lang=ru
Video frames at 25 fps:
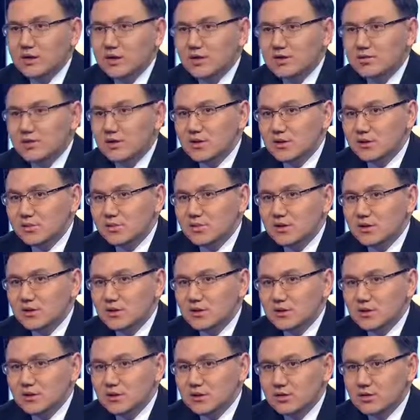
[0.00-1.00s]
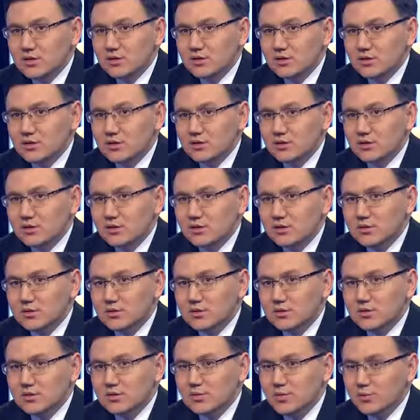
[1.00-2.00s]
я назвал именно э,
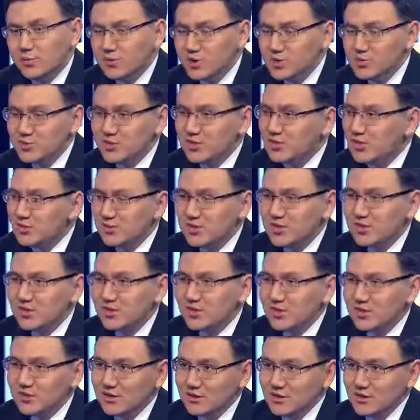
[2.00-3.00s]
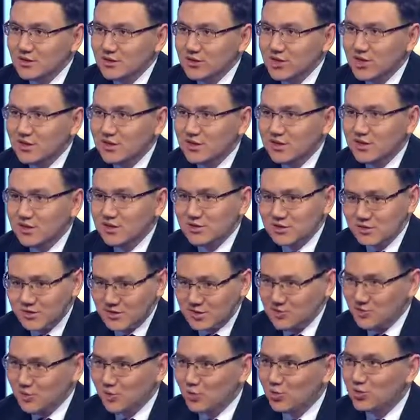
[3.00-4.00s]
а, топ-менеджмент, это не обязательно начальники,
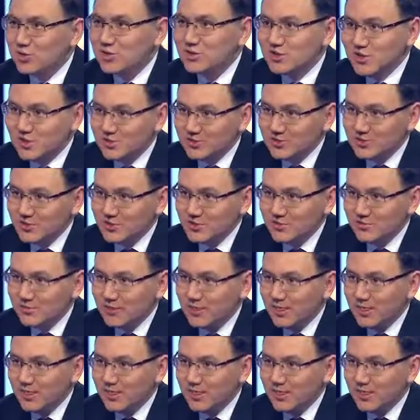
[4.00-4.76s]
скажем госсектора.